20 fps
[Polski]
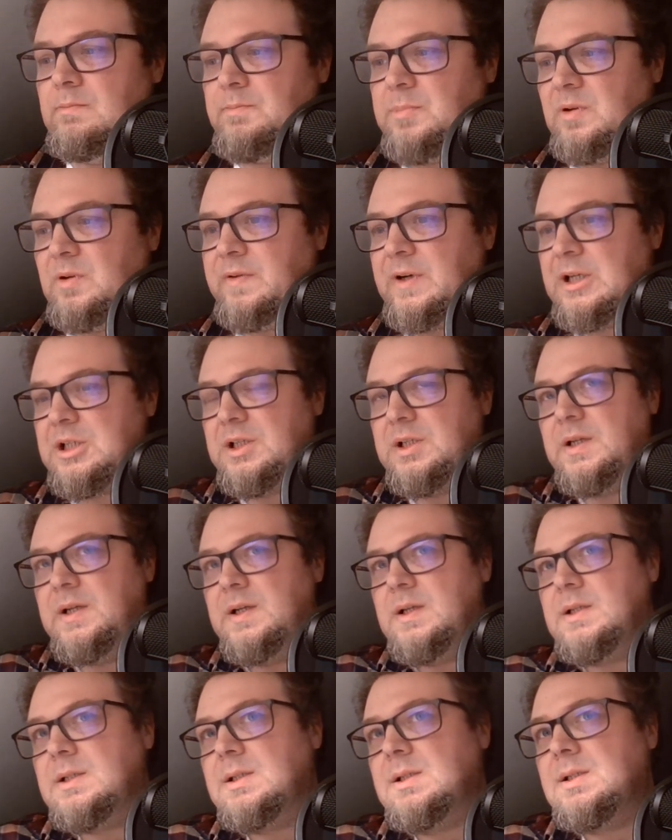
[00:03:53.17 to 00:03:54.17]
poważnie
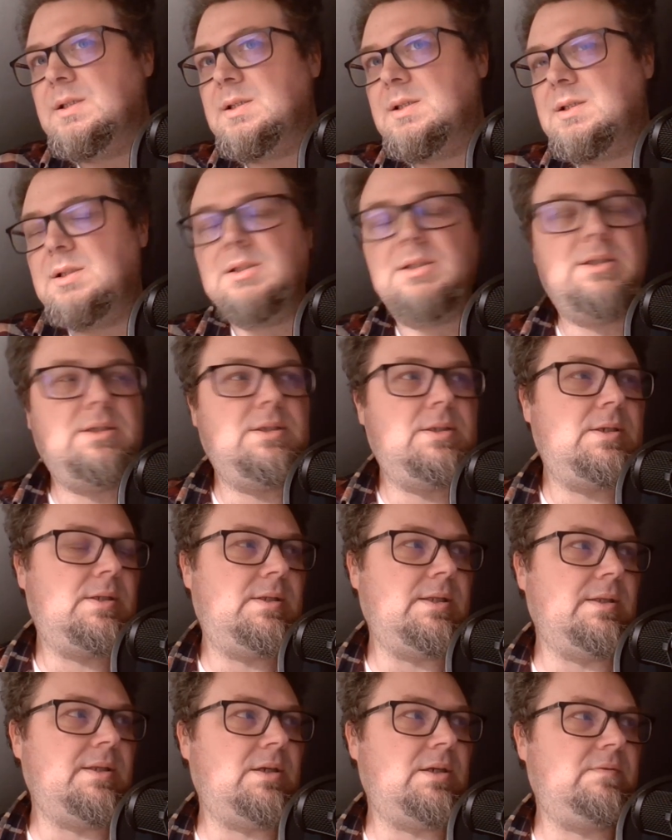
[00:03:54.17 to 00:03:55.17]

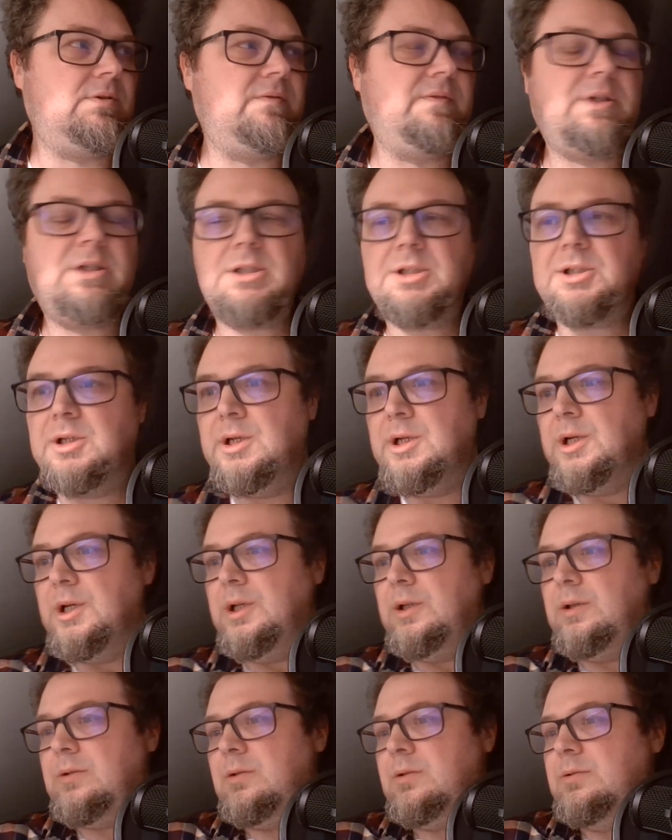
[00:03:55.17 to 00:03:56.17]
zdenerwować,
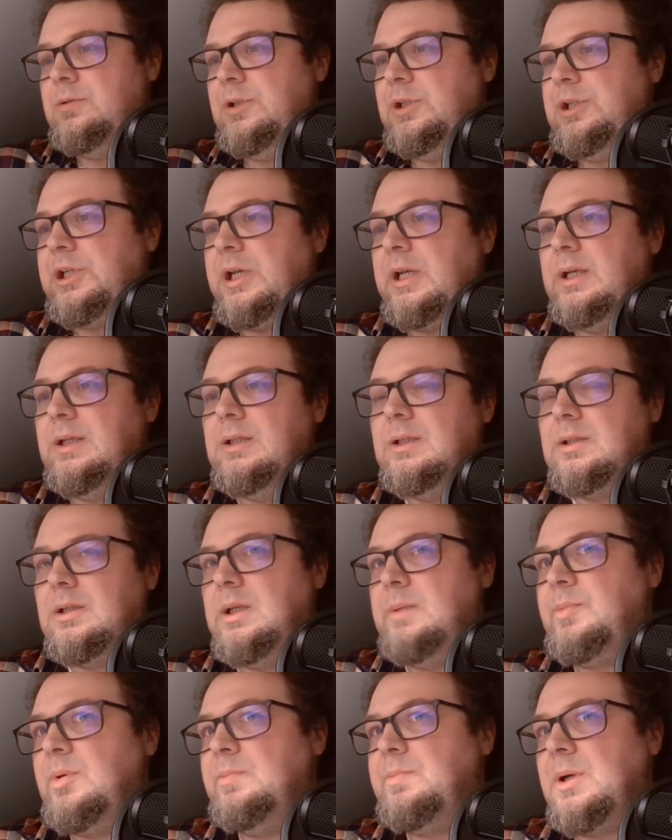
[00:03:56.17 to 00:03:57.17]
to dzisiaj, gdy
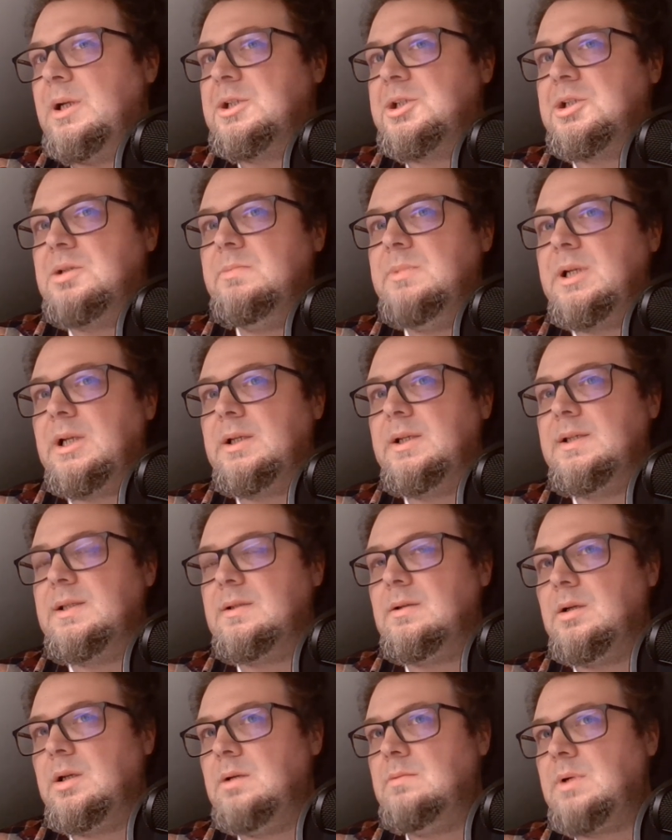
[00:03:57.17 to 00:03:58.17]
sobie popatrzymy na
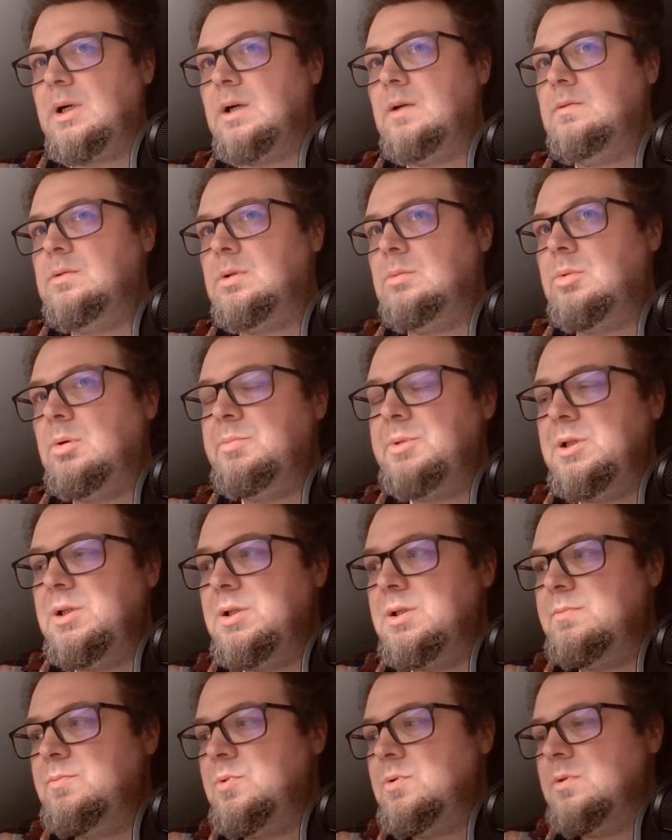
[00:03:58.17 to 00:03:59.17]
historię
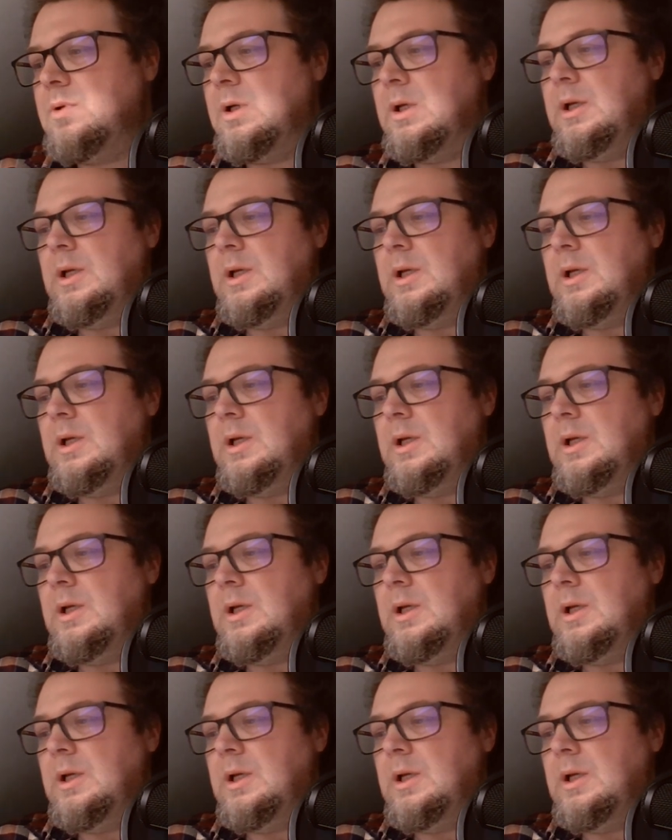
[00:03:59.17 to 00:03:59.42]
automobilizmu,